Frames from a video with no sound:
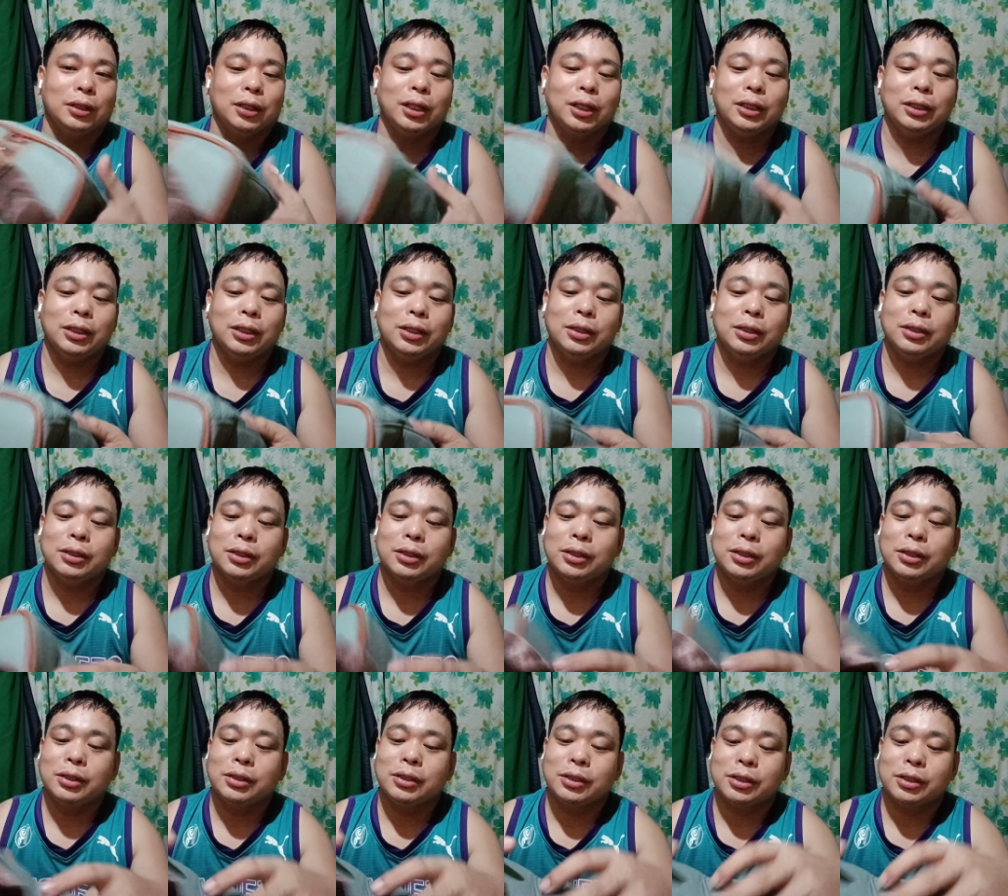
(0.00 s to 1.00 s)
Ay,
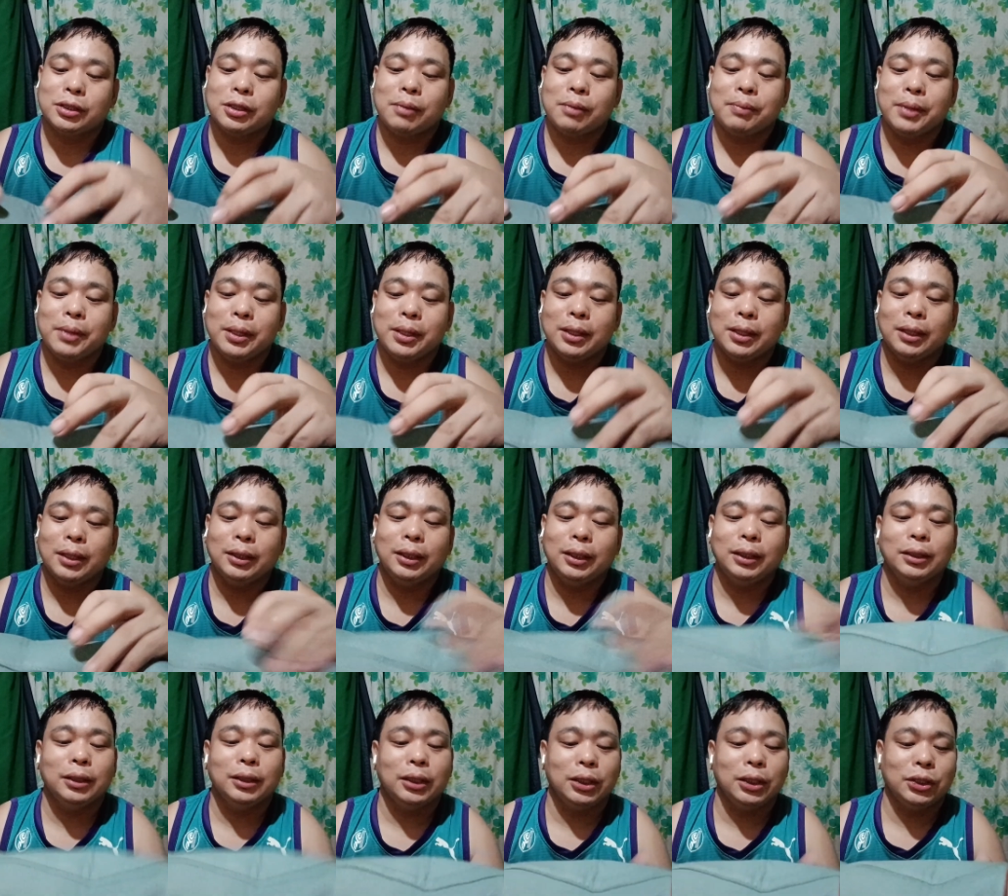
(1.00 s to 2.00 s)
sabihin
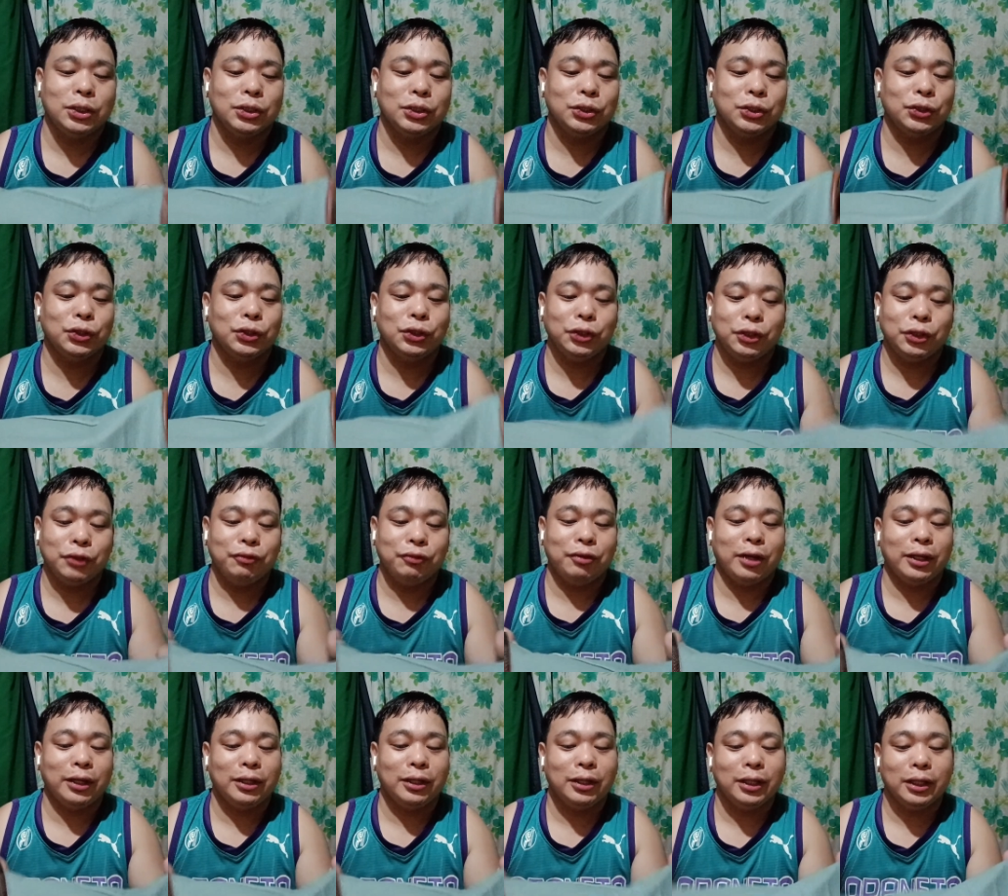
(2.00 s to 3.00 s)
natin di
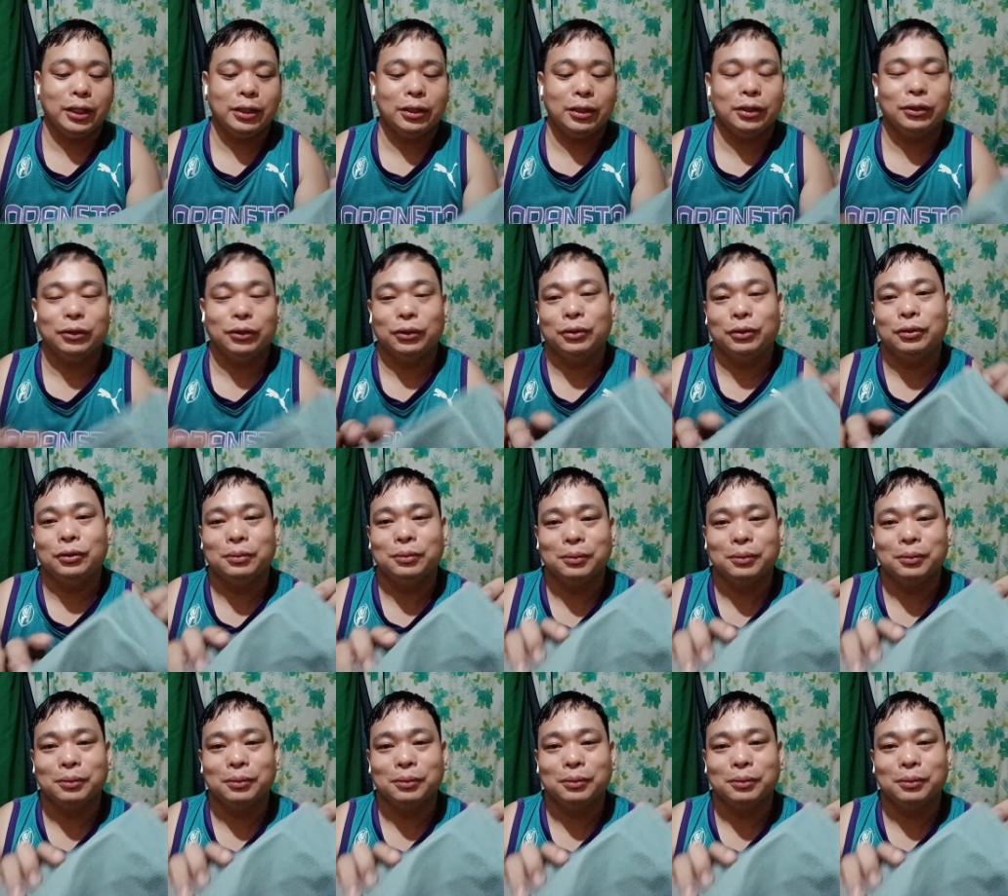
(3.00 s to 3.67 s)
certified leader to.